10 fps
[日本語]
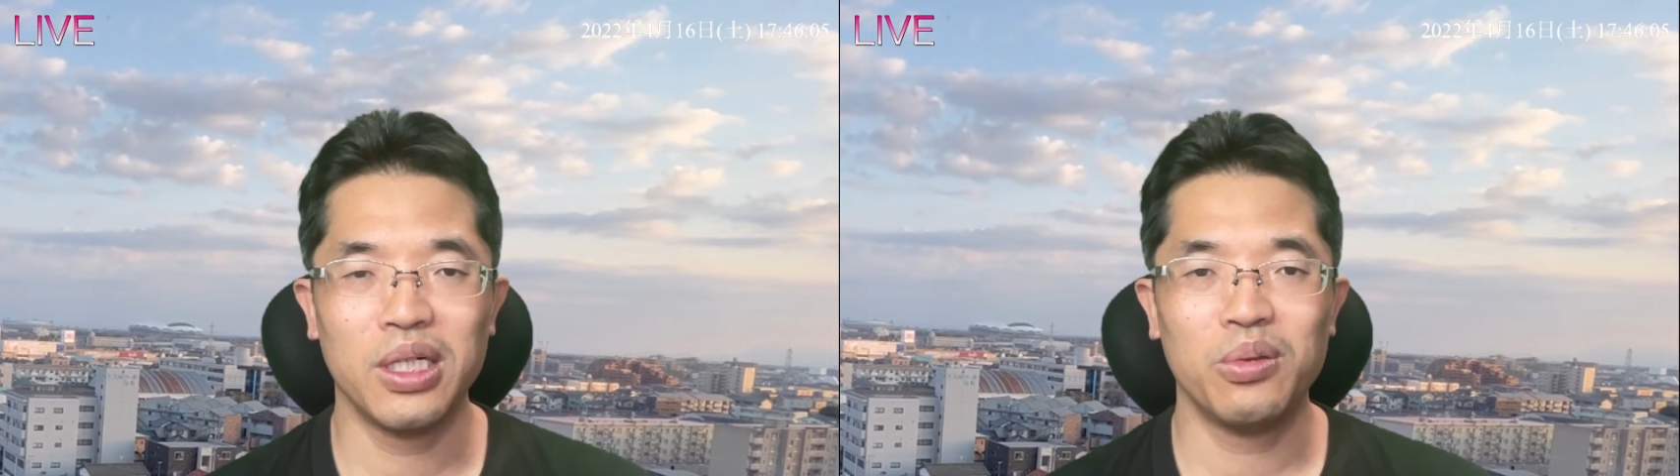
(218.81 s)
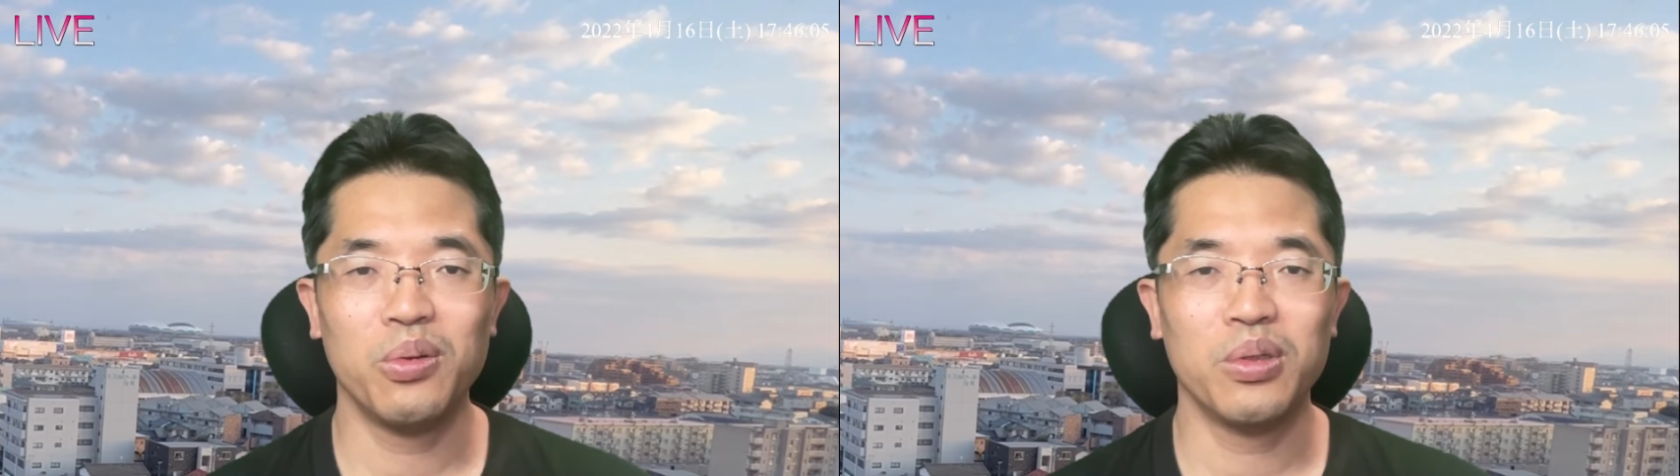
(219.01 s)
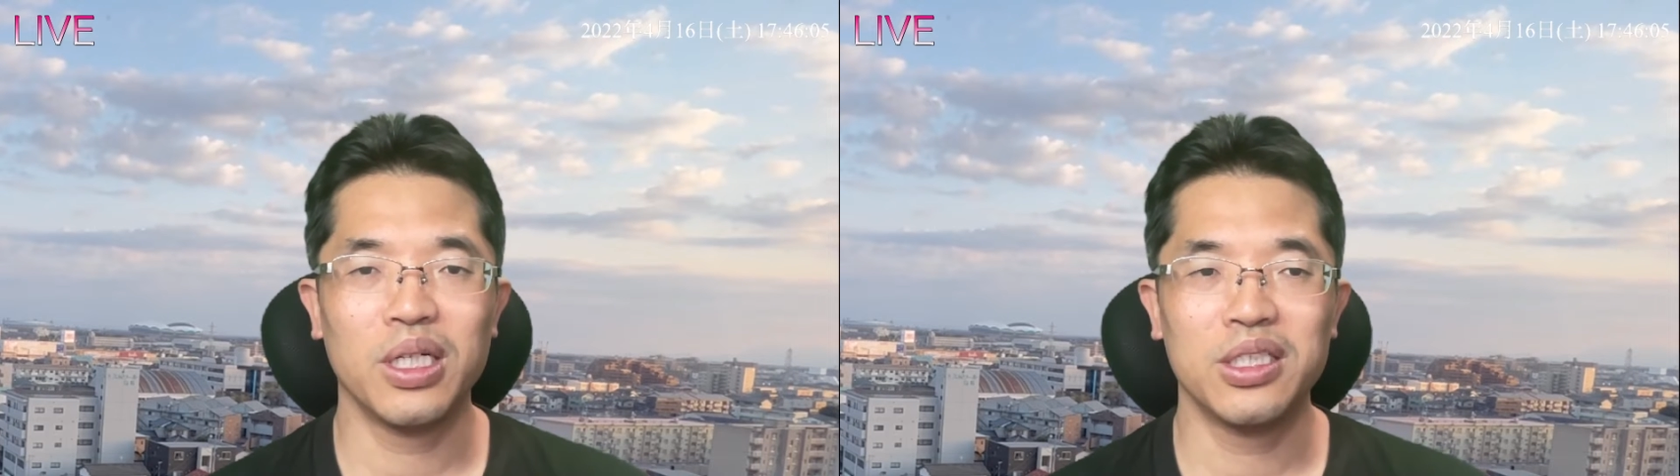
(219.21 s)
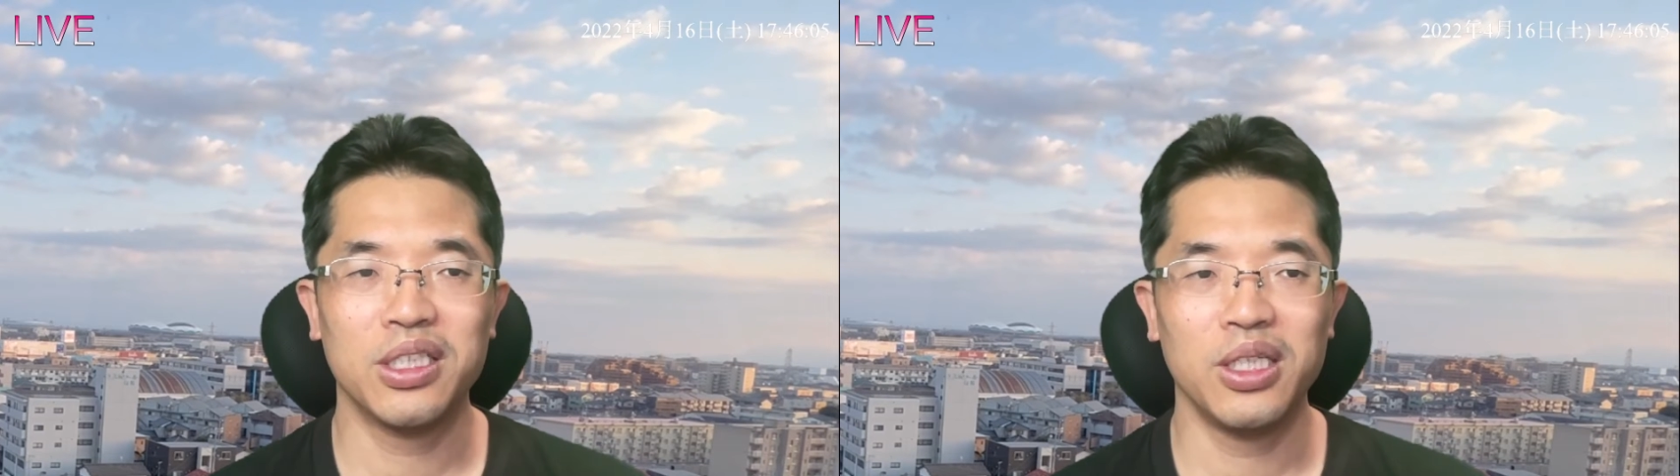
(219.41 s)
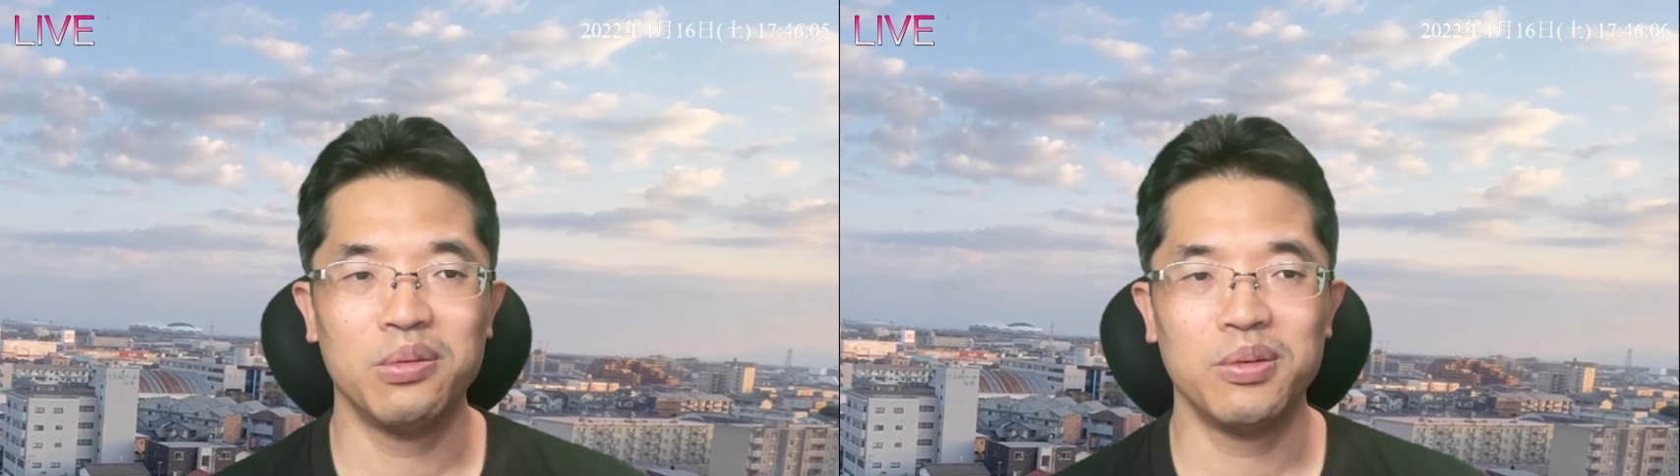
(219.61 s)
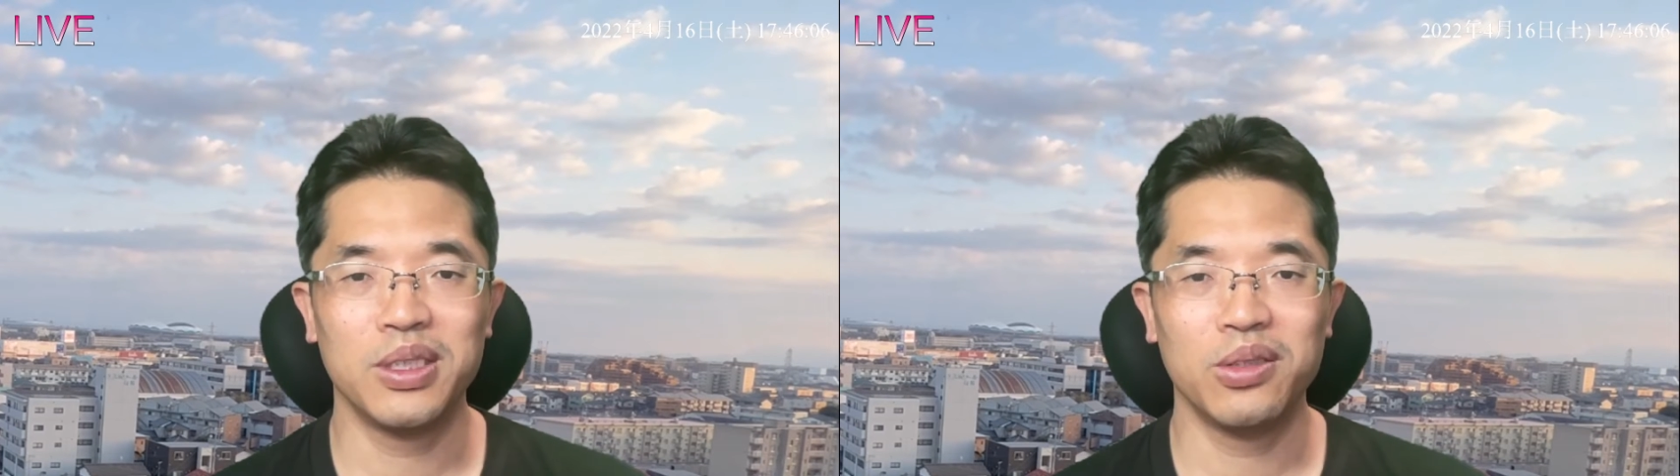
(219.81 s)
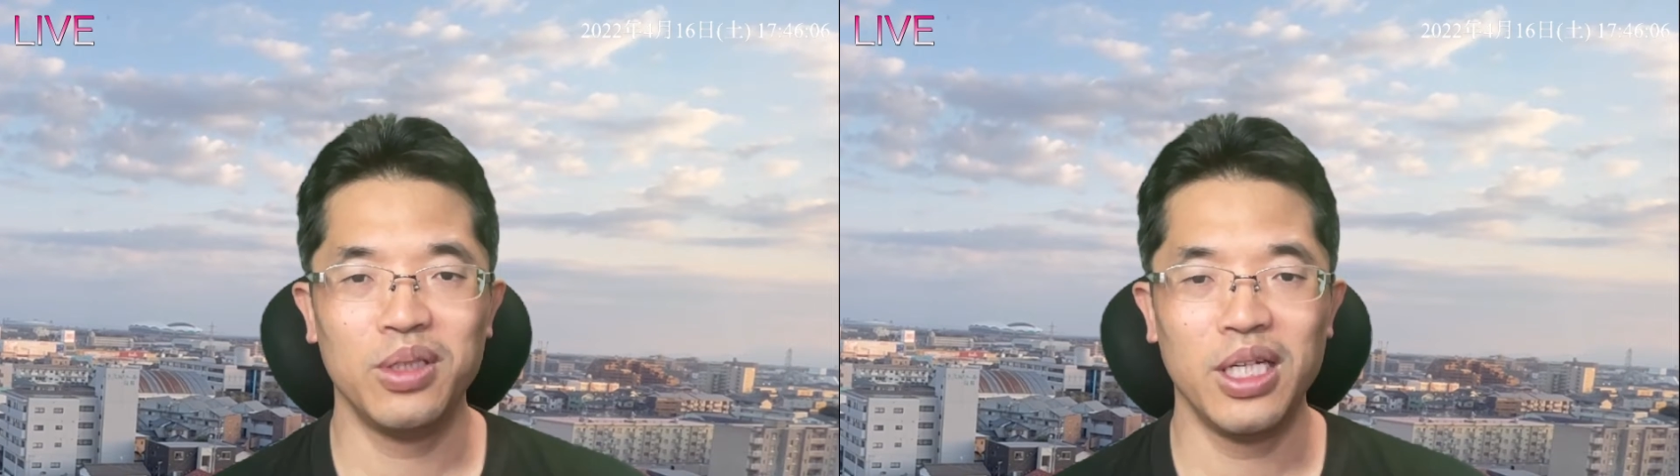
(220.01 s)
を公開したいと思いますの